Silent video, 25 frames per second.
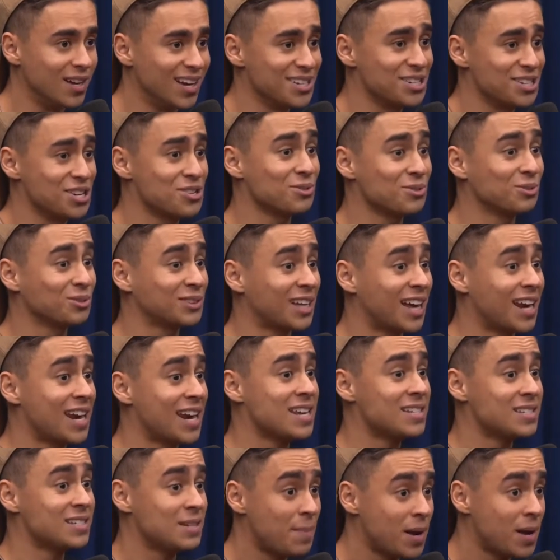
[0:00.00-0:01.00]
a gente não tá
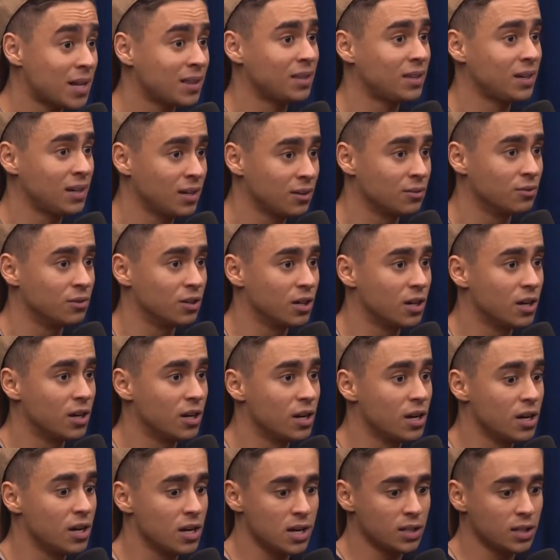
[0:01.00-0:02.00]
nem se matando.
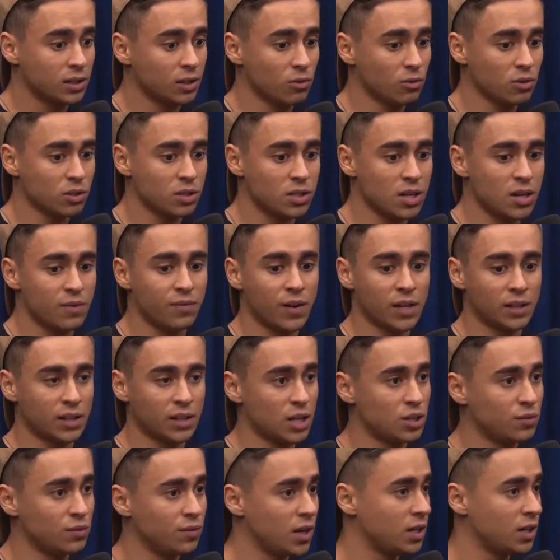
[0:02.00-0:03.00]
Então, assim, vai
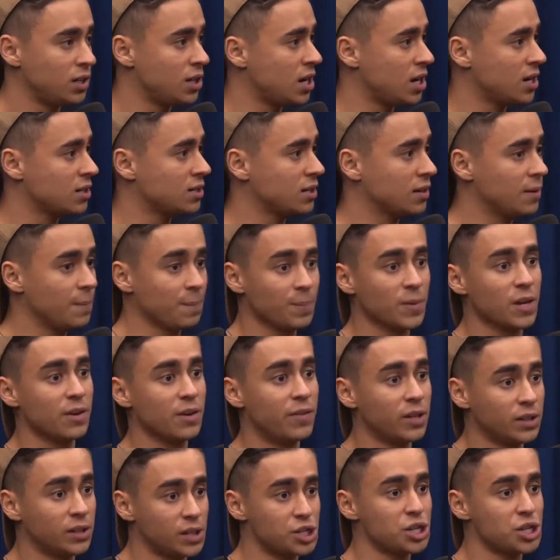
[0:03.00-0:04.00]
ter divergência,
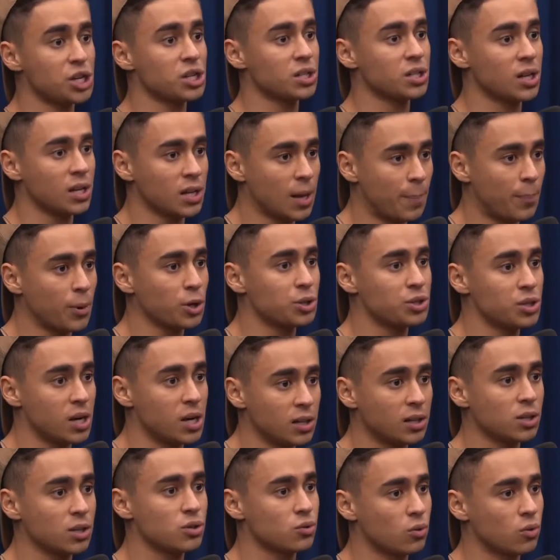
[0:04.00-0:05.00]
vai ter gente dentro da
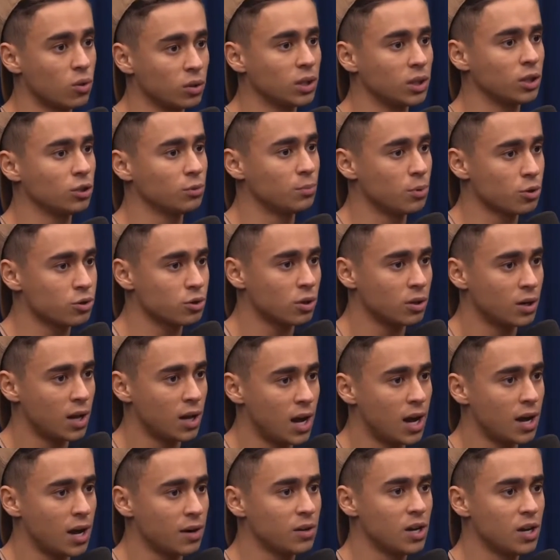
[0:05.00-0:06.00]
pó-direita discordando do
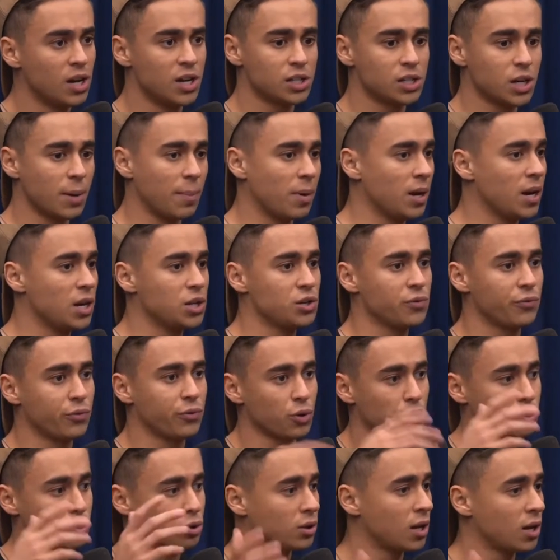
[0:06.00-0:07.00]
Bolsonaro, chamando ele de
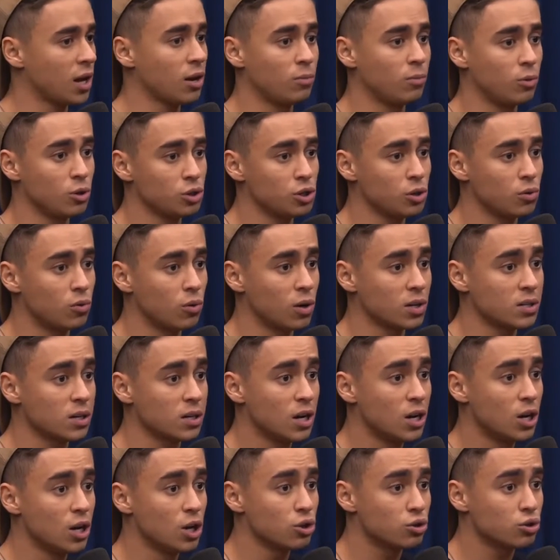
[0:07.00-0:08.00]
frouxonário, um monte de coisa.
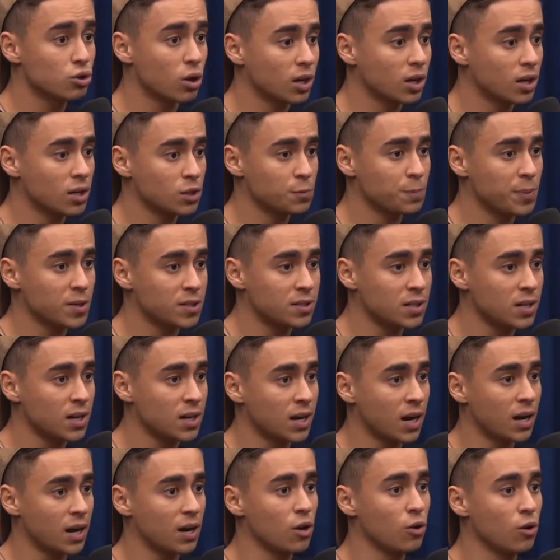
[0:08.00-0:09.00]
Só que, tipo assim,
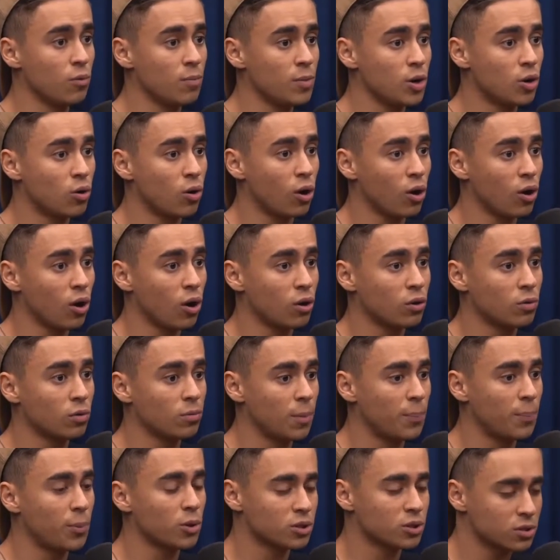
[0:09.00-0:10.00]
cara, eu me coloco
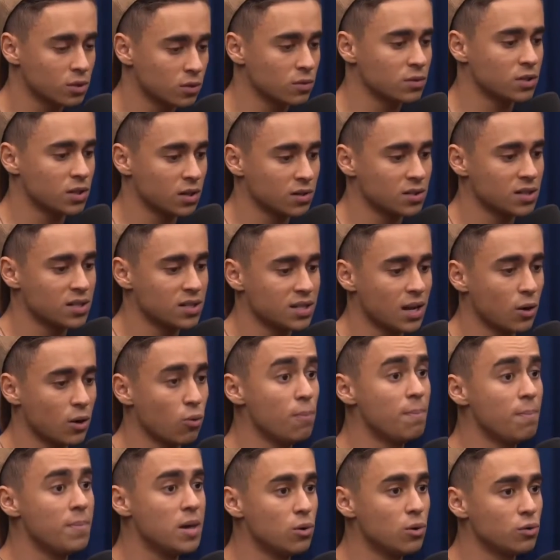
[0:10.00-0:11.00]
numa posição, sendo sincero,
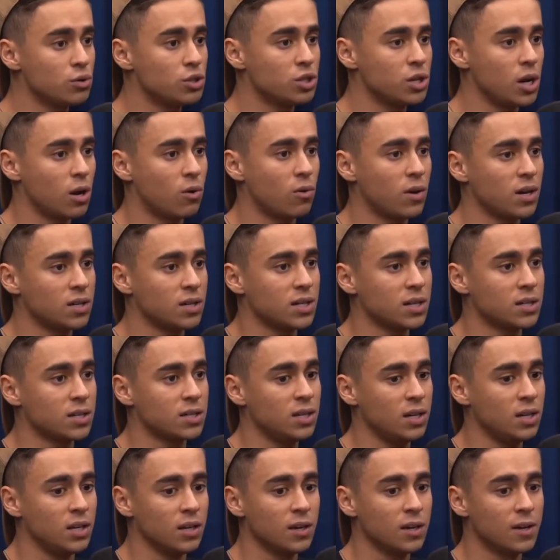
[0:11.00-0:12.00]
humilde, de reconhecer
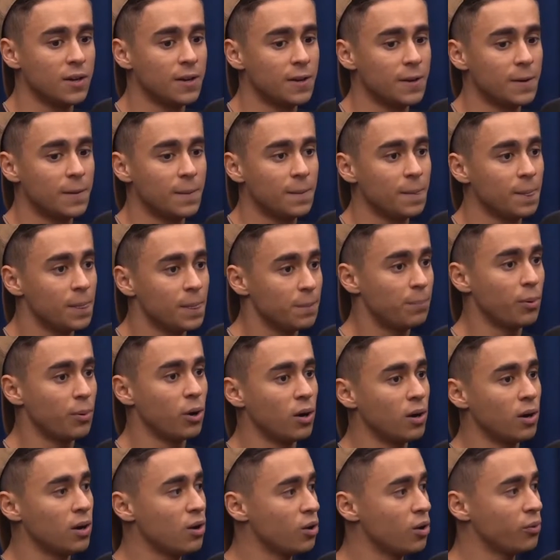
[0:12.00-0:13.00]
assim,
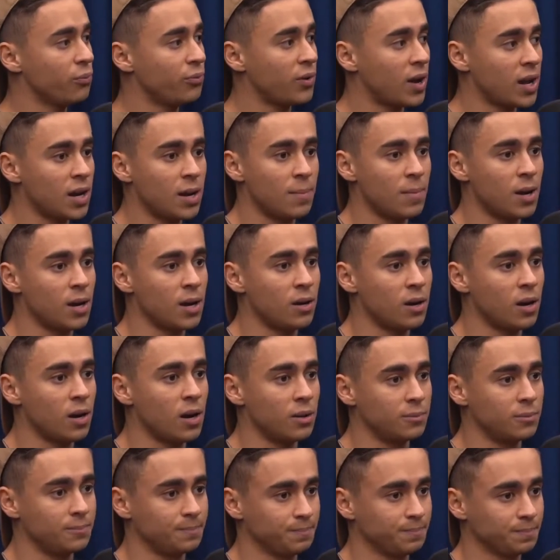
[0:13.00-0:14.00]
pô, eu faria
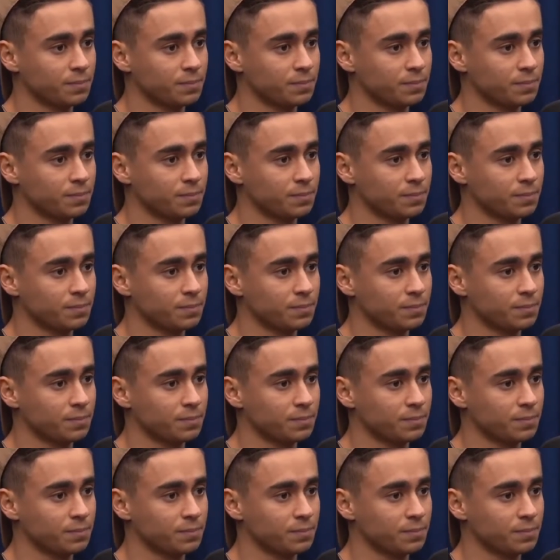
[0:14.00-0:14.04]
melhor,